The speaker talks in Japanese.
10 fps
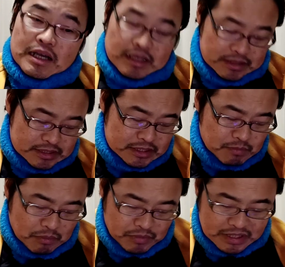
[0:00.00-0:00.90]
うん。1
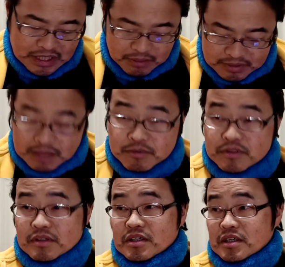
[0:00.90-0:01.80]
万ミリあれば多
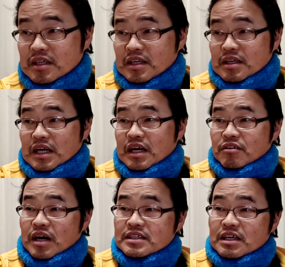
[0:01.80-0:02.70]
分、あ
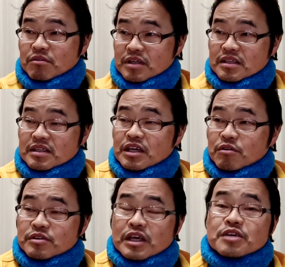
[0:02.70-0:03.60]
の、朝起きて
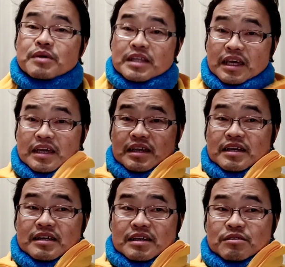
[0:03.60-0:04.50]
夜寝るまで
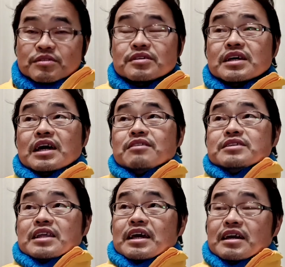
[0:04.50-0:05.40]
あの使えるん
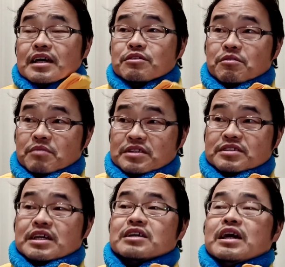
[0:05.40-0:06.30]
じゃないかなと思います。
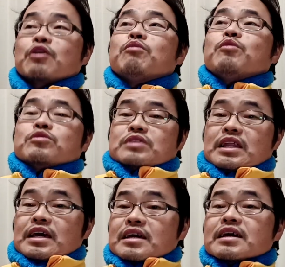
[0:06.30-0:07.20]
じゃエコモードで
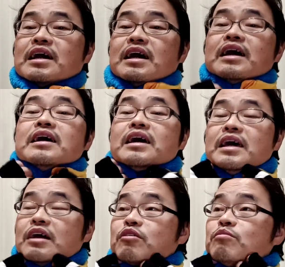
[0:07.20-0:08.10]
ね。はい。
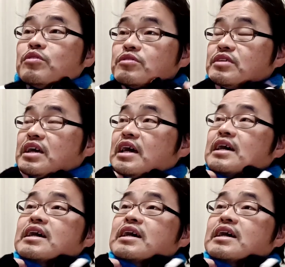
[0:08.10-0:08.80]
エコモードで。